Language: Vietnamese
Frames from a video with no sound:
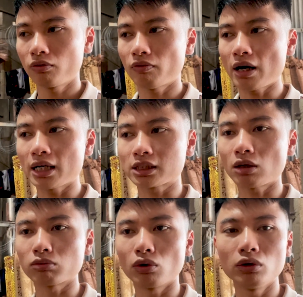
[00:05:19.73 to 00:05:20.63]
Và
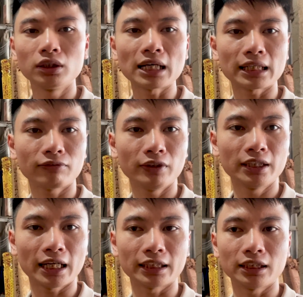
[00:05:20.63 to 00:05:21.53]
dòng gỗ hương đá Nam Phi
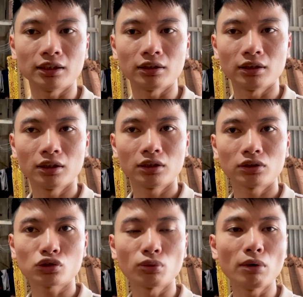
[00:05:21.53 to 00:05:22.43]
này thì
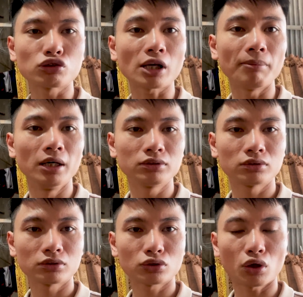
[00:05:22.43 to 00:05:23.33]
nó xuống màu chậm hơn
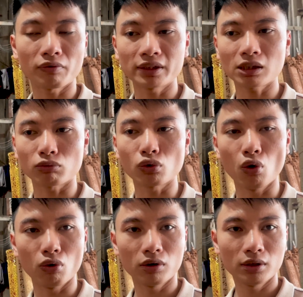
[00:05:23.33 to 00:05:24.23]
so với dòng gỗ
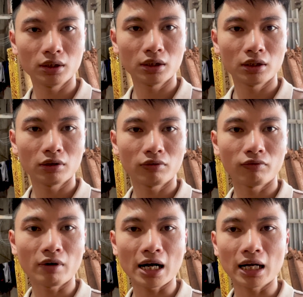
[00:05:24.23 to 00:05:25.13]
gụ.
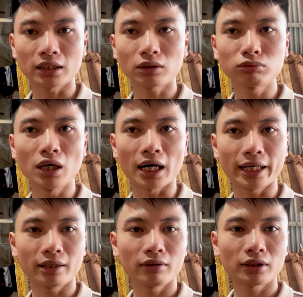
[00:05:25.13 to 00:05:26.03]
Và thông thường
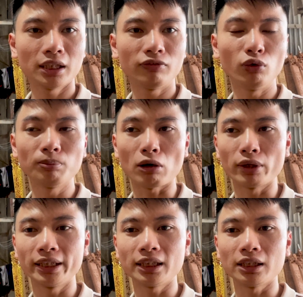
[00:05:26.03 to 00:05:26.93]
ấy, khi phun màu
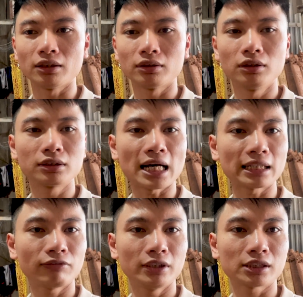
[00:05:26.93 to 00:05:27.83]
lên thì hương đá
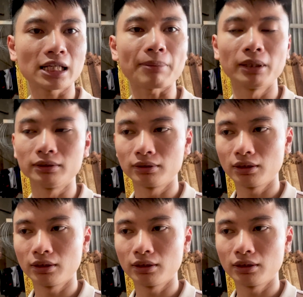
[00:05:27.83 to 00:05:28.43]
Nam Phi sẽ đẹp hơn.